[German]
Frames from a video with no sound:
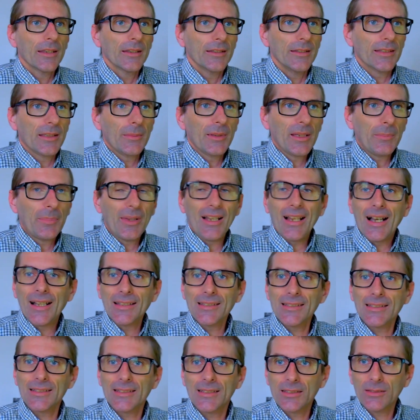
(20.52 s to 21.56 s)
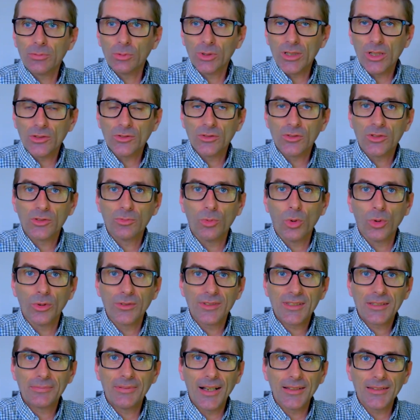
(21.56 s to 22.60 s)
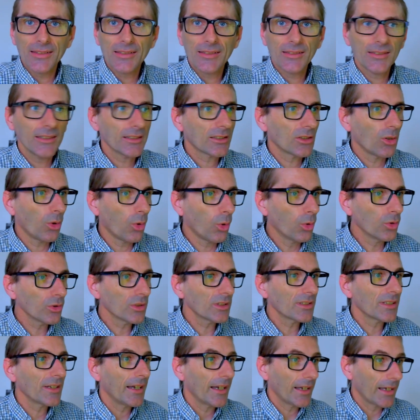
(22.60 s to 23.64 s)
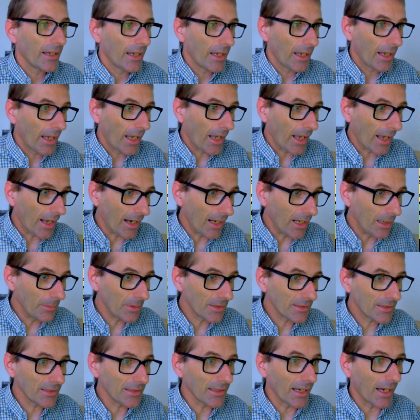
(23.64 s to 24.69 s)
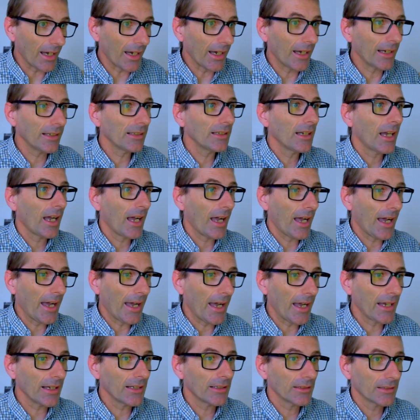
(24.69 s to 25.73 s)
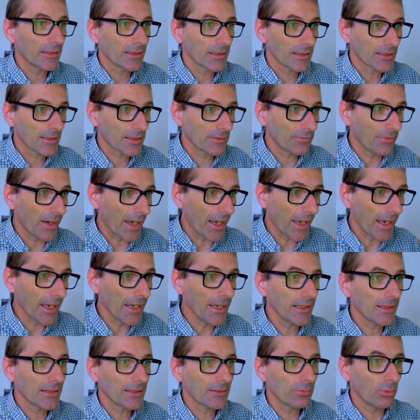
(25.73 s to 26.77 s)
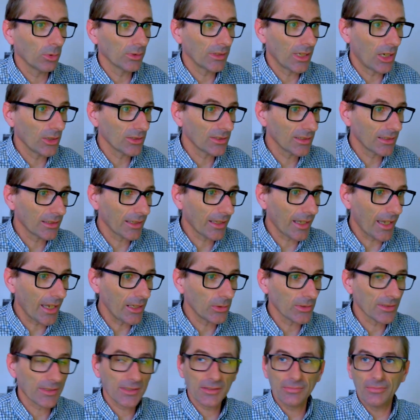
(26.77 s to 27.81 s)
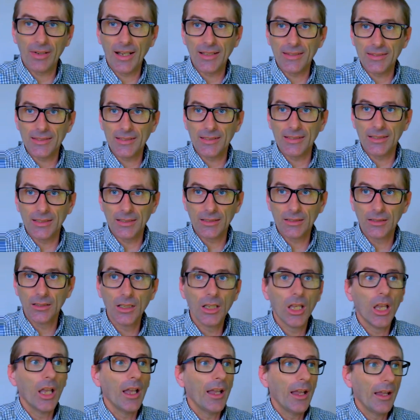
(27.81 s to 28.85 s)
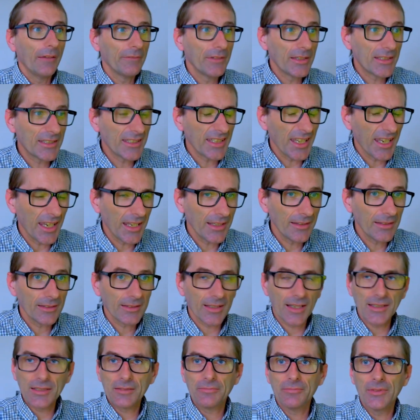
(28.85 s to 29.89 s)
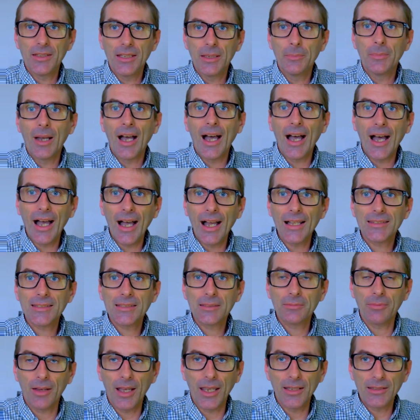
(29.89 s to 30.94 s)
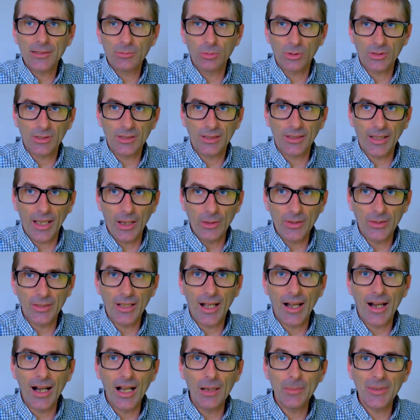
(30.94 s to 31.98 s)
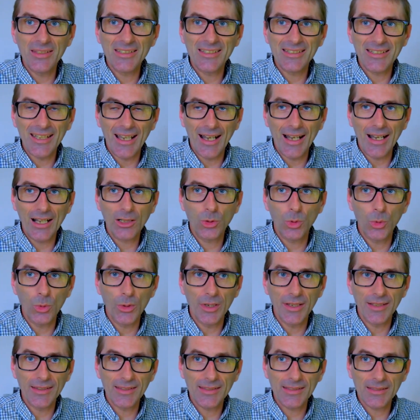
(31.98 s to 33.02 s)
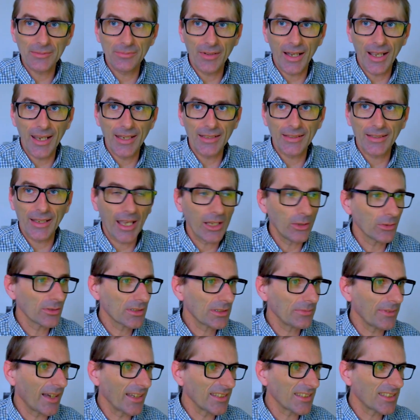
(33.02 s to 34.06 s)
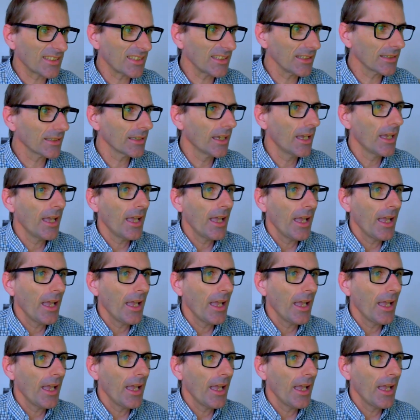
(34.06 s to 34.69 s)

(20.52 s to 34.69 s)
Hier sehen wir die Bilanz 2022 und halbes Jahr H2 2023. Wir sehen, dass wir im H2 2023, also halbes Jahr QI2 23